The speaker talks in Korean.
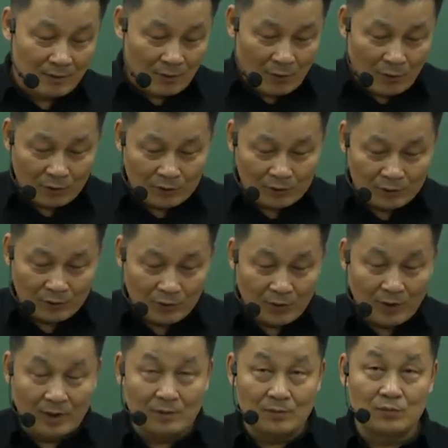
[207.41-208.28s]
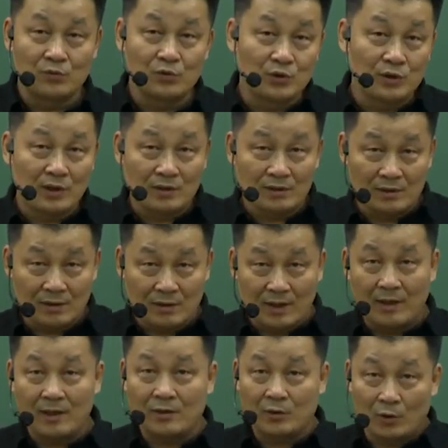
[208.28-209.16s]
어떠한 문제를
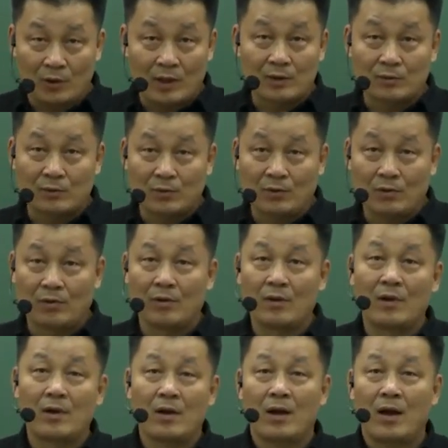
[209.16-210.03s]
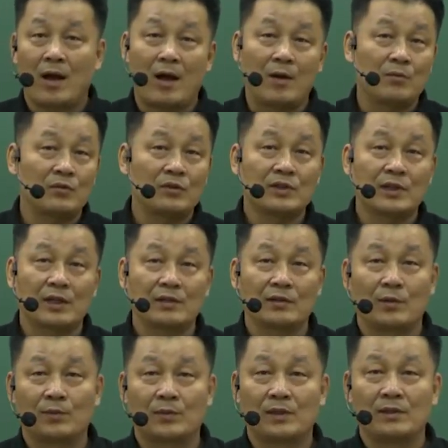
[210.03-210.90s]
내더라도 아무
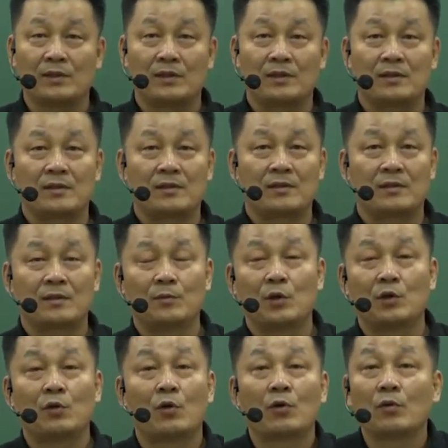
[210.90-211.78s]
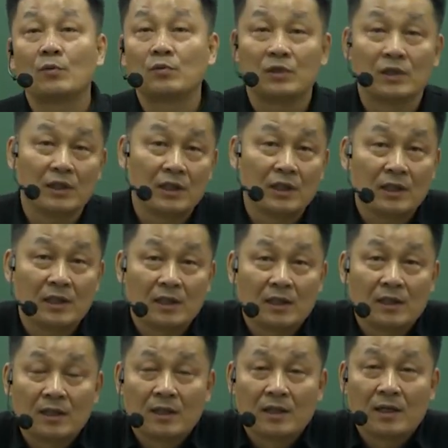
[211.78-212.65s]
이상이 없다는 얘기지. 그 말
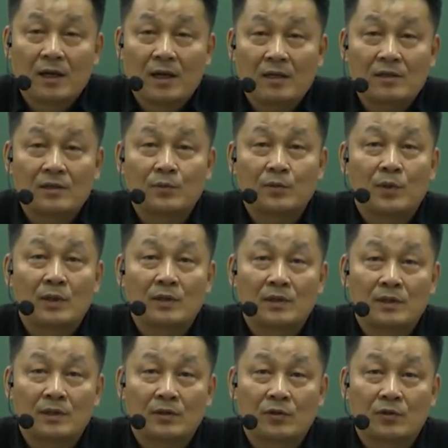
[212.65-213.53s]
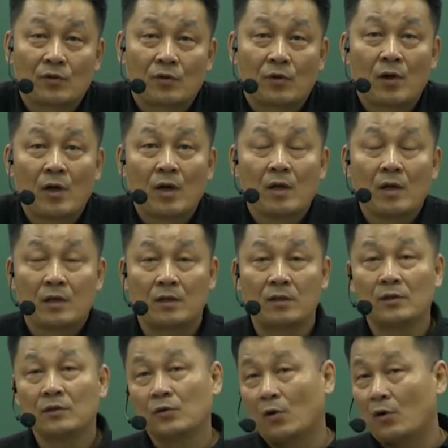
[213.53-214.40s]
여러분이 학습을 하는 데 있어서
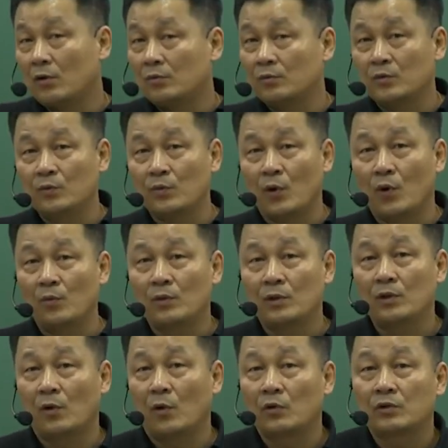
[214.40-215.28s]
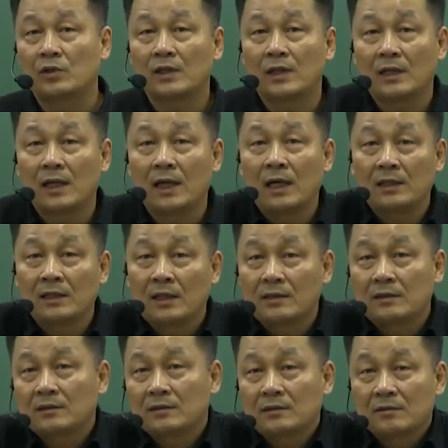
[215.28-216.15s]
그 넓은 범위를 어떻게 다
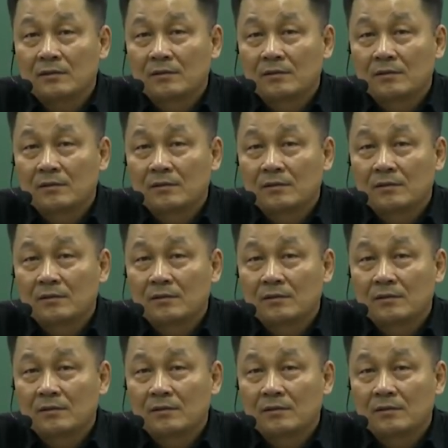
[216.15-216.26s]
하냐는